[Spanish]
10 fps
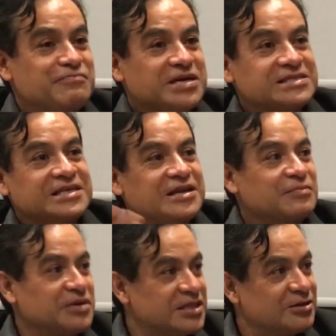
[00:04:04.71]
¿Qué
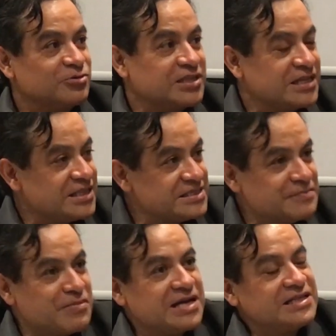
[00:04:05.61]
pasa de repente con
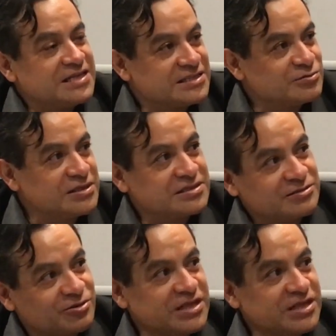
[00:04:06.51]
tantas demandas?